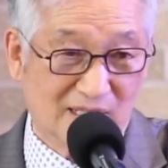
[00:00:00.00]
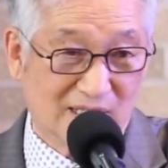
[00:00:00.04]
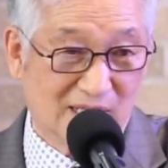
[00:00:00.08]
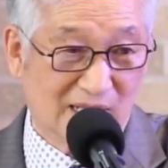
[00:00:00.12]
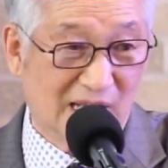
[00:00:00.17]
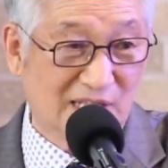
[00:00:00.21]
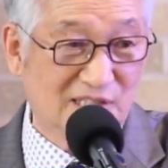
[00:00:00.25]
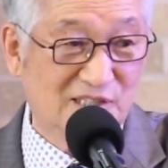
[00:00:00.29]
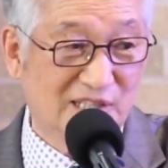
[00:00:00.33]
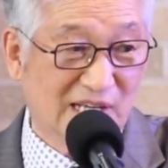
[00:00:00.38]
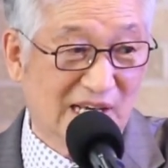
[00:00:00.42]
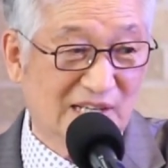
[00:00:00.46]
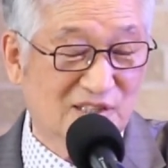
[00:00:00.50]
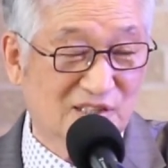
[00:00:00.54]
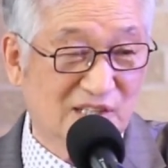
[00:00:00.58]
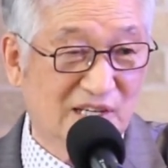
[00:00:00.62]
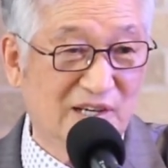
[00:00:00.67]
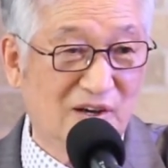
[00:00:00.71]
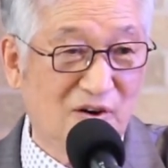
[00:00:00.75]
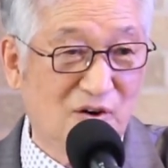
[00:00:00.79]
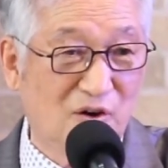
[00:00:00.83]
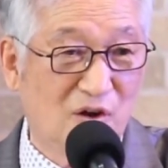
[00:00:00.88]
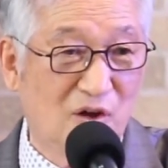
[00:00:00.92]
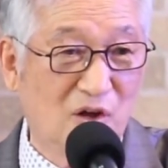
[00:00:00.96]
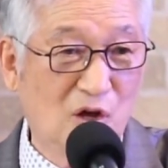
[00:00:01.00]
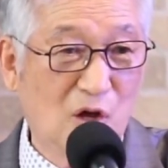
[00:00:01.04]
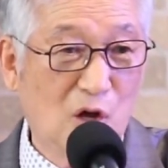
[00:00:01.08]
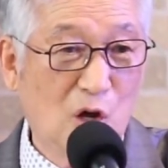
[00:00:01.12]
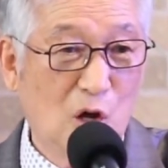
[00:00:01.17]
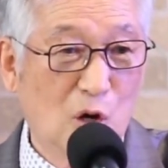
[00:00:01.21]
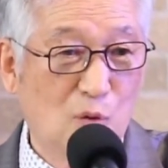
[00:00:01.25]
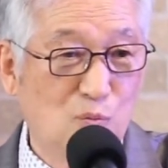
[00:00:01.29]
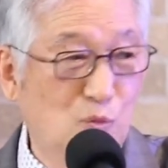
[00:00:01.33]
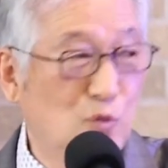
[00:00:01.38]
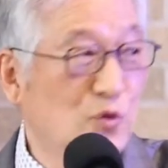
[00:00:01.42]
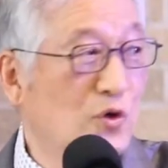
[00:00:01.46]
계시겠어요?
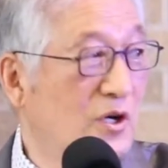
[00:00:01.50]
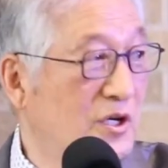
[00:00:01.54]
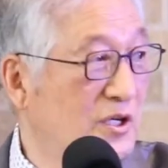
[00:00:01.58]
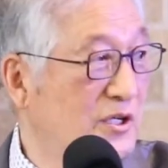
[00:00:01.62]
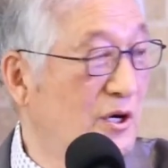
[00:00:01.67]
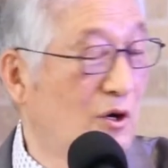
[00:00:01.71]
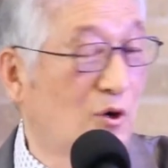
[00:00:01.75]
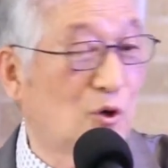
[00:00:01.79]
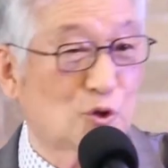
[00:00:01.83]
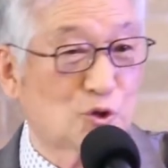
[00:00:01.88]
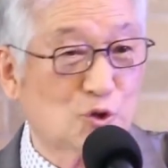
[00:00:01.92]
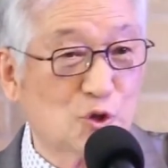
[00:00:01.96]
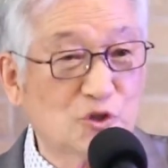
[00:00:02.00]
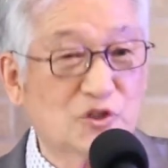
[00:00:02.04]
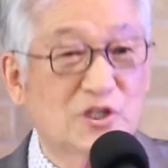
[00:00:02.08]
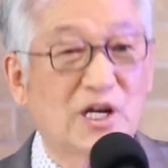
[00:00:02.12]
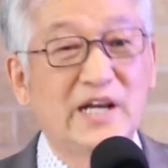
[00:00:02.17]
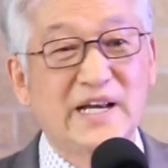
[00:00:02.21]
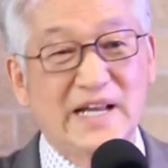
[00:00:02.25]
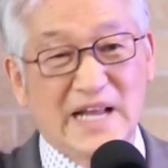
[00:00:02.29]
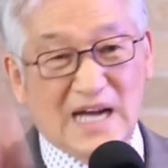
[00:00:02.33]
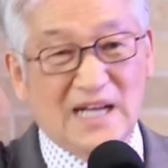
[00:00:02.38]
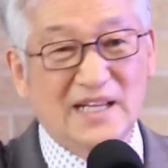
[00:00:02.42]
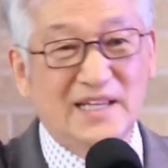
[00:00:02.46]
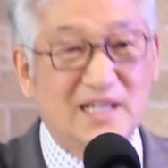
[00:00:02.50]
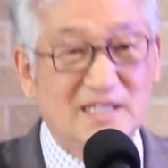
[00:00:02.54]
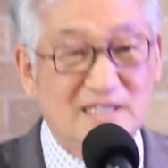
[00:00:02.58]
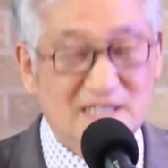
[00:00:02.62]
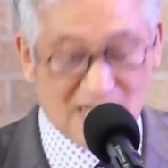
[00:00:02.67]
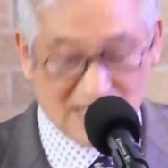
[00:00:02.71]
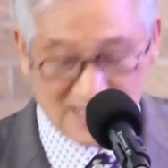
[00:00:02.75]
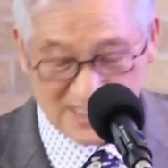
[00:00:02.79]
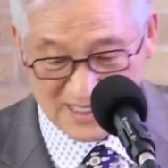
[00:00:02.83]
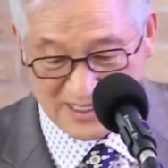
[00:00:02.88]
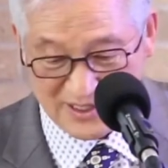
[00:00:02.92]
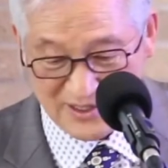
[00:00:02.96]
문을 열고 쫓아내야 되지
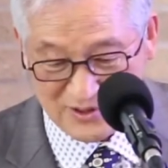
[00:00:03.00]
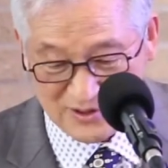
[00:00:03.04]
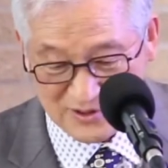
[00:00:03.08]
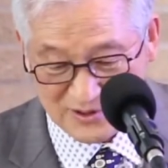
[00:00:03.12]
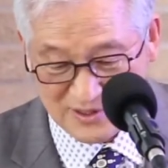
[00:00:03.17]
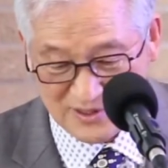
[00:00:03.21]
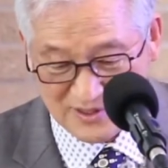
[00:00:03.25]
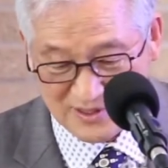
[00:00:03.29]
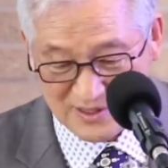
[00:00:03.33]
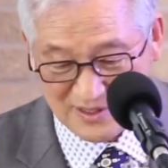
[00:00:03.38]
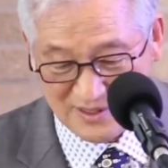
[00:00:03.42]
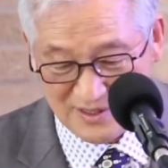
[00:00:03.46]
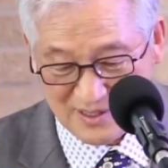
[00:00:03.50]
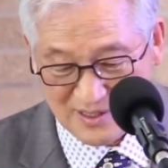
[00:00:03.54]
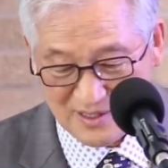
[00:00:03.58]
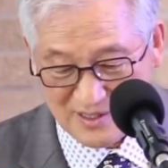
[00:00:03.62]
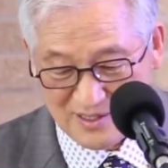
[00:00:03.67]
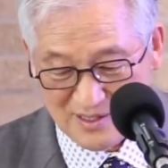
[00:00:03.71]
않아요? 어?